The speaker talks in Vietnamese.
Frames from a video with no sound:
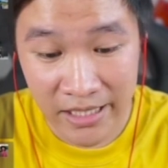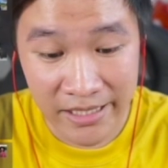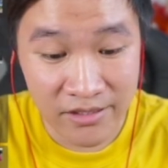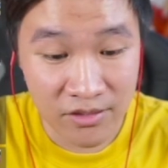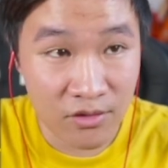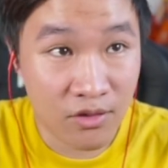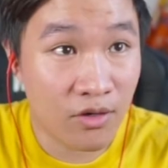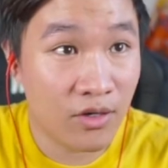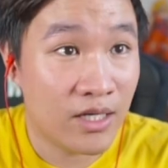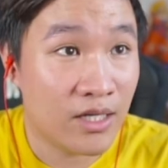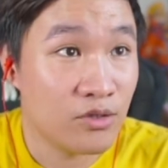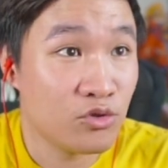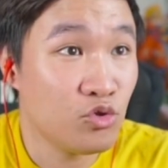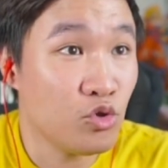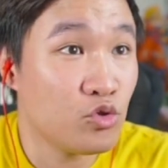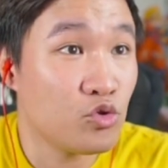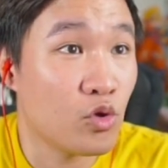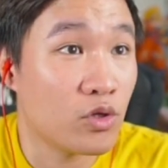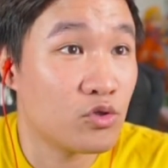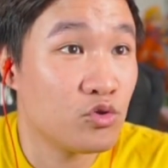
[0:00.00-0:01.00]
cho gọi là
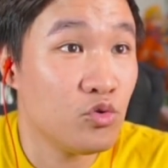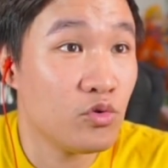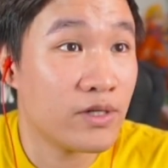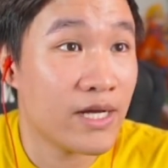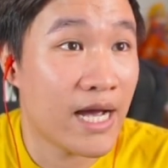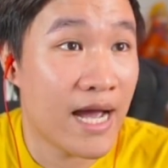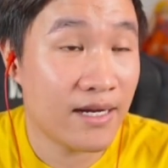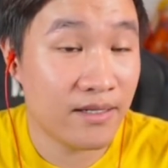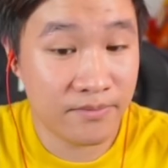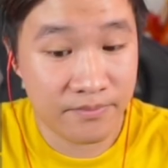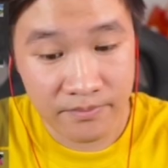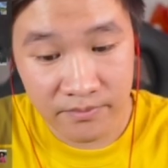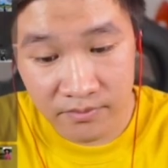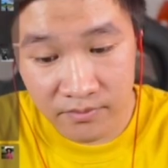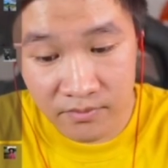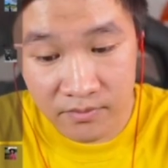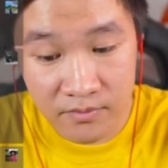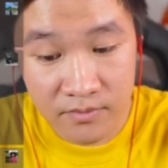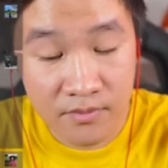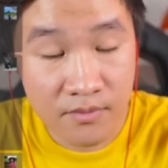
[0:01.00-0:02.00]
rút ruột rút gan
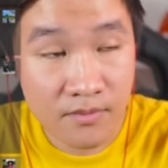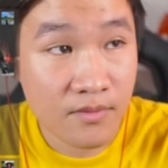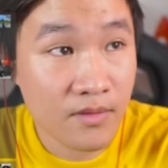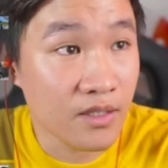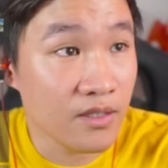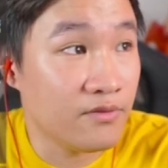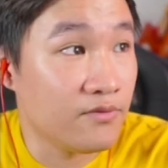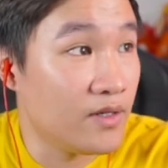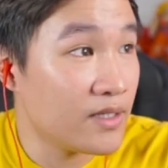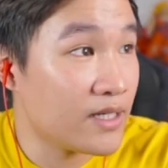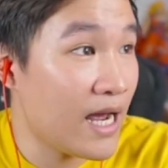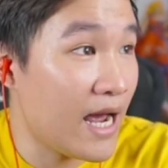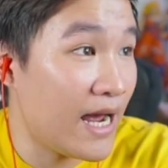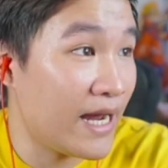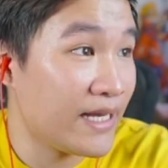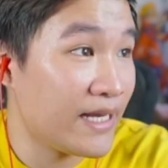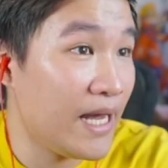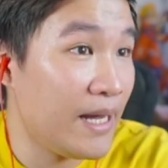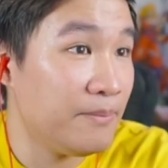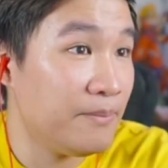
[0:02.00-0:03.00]
với cả
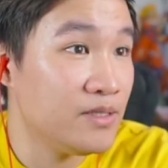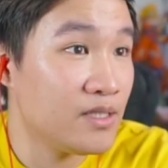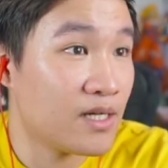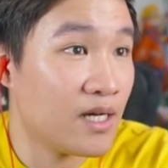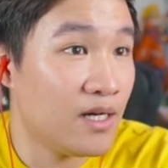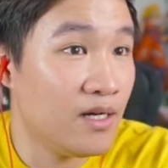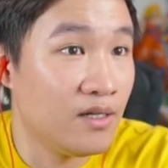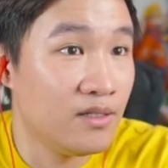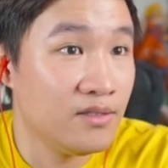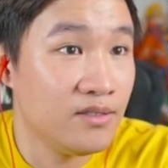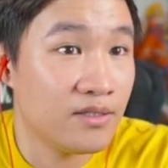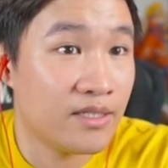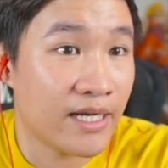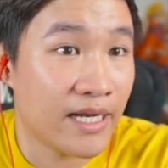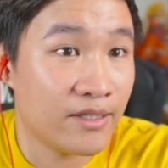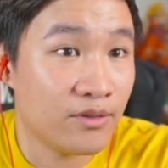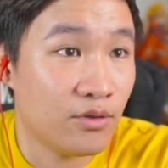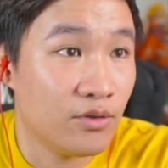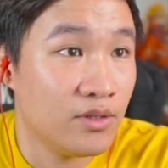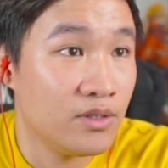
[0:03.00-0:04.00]
anh em những cái lời như thế này
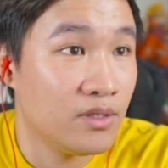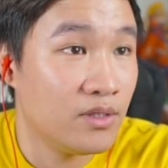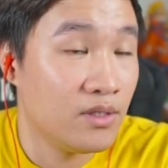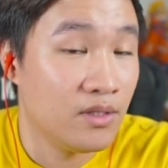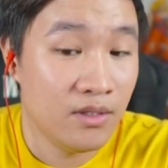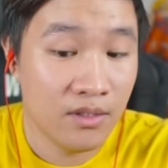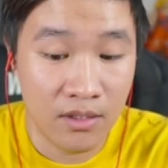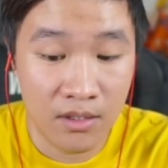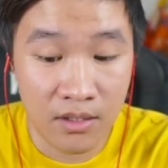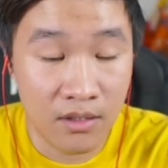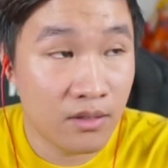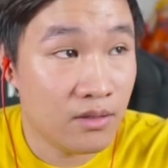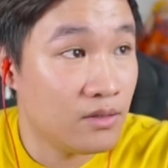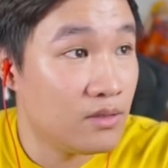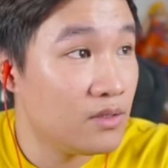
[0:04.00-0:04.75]
thôi.